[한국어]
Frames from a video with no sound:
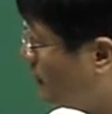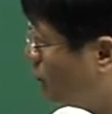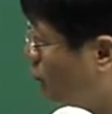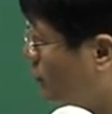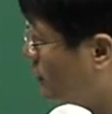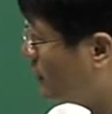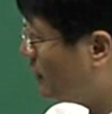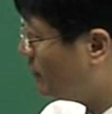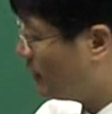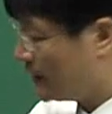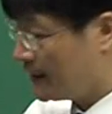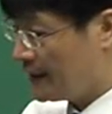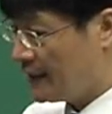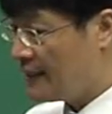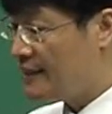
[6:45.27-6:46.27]
게 무엇이냐면
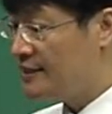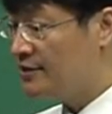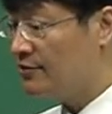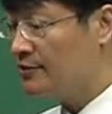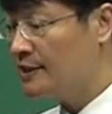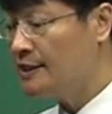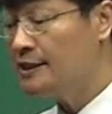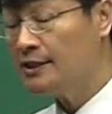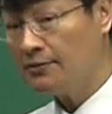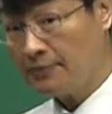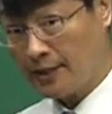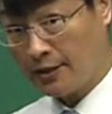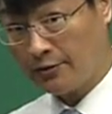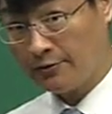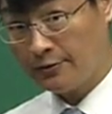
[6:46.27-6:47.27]
일정
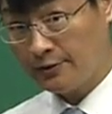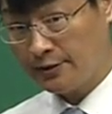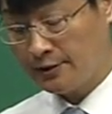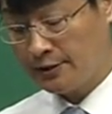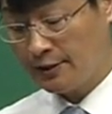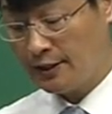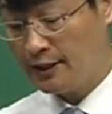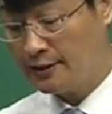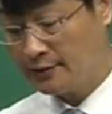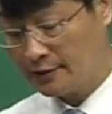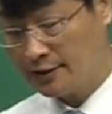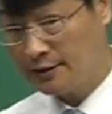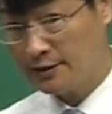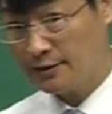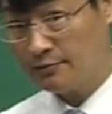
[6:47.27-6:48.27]
시점이에요. 일정
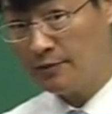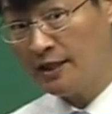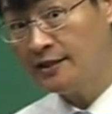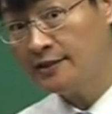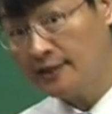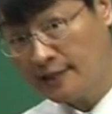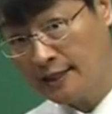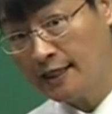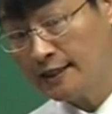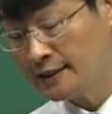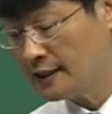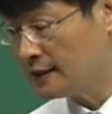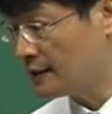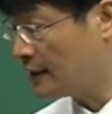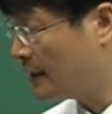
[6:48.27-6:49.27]
시점, 일정 기간이
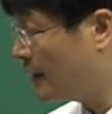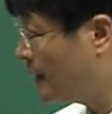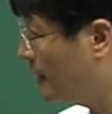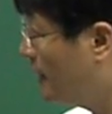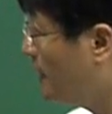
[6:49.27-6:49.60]
아니라